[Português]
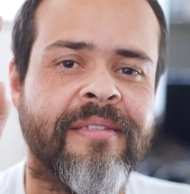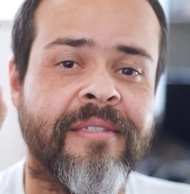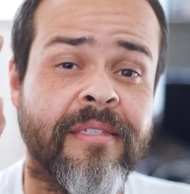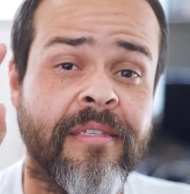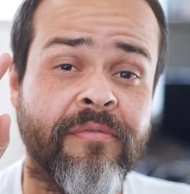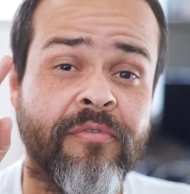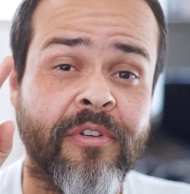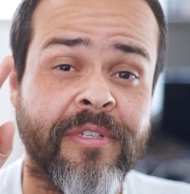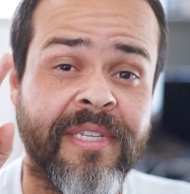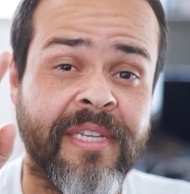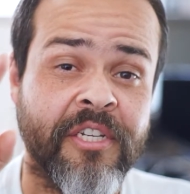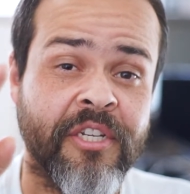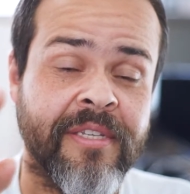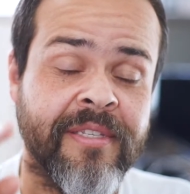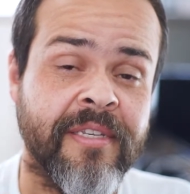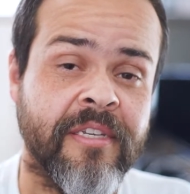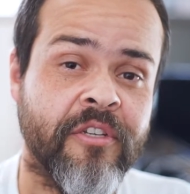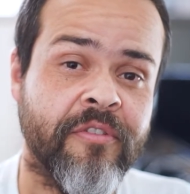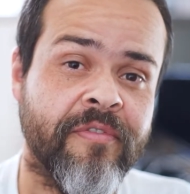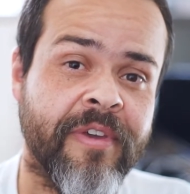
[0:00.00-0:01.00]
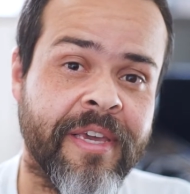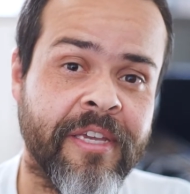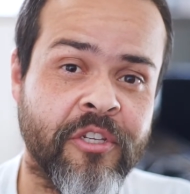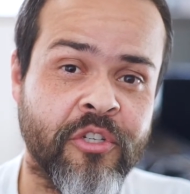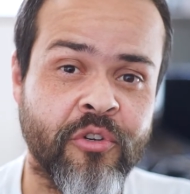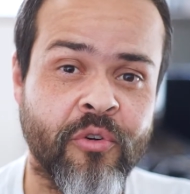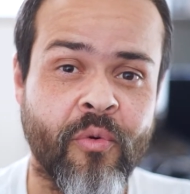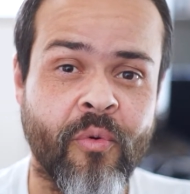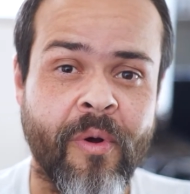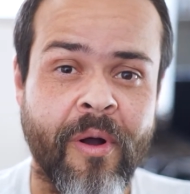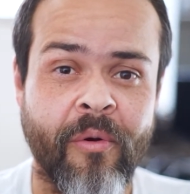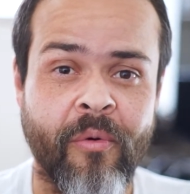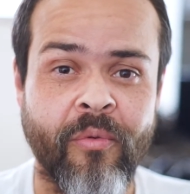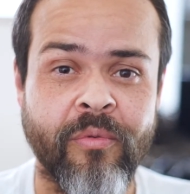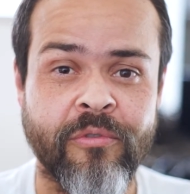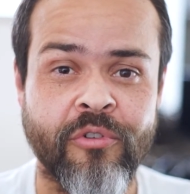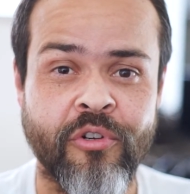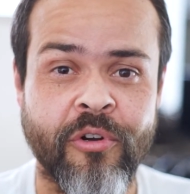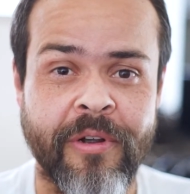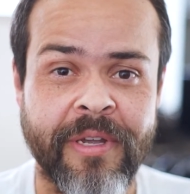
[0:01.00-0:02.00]
Se você já se divertiu com
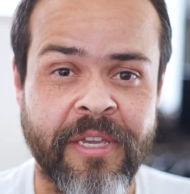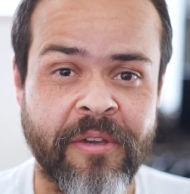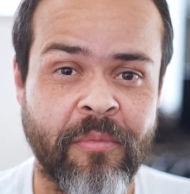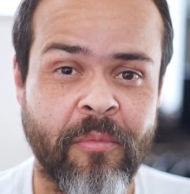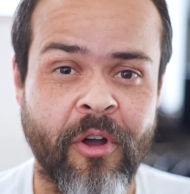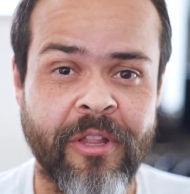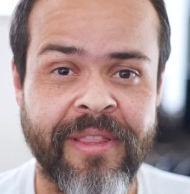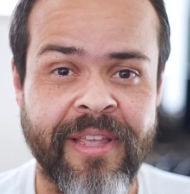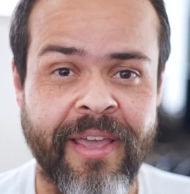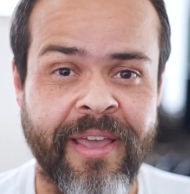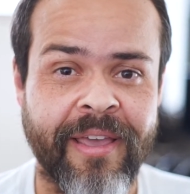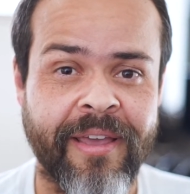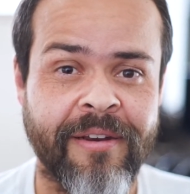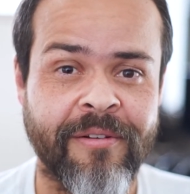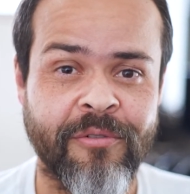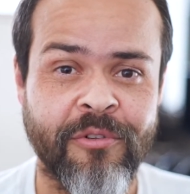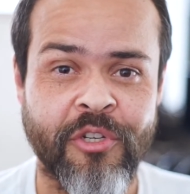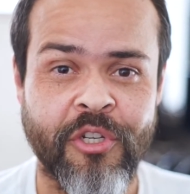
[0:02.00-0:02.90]
algum joguinho moderno,